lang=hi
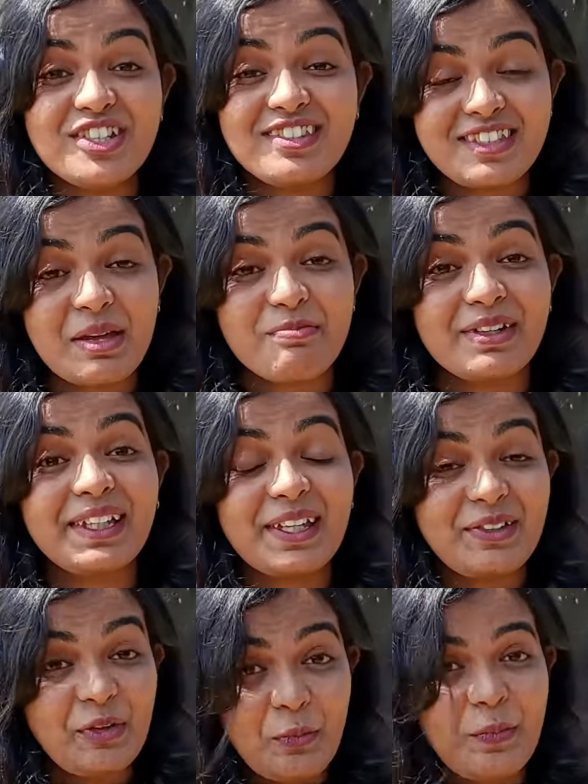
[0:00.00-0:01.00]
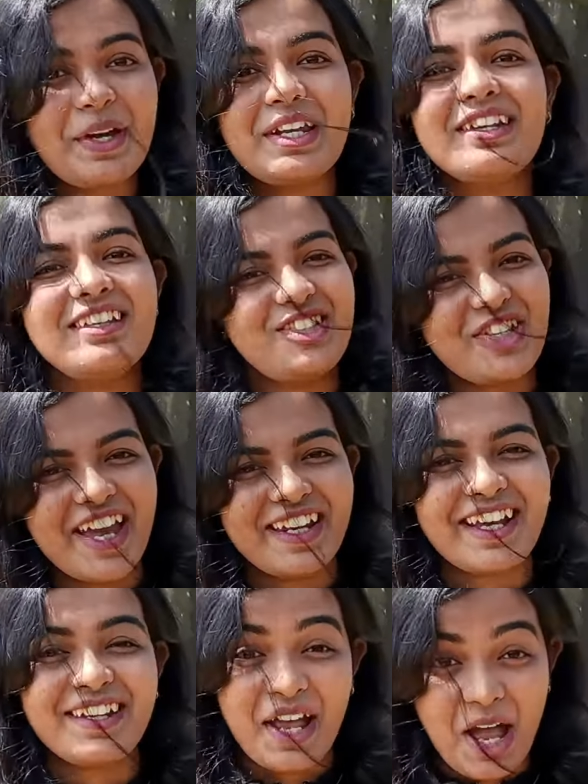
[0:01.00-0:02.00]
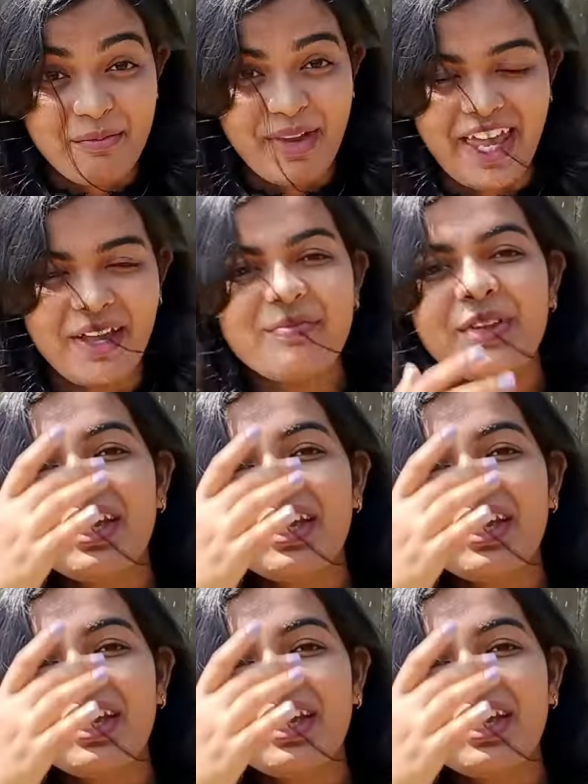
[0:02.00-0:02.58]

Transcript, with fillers: जिस टेम्पल के ऊपर इस शहर का नाम है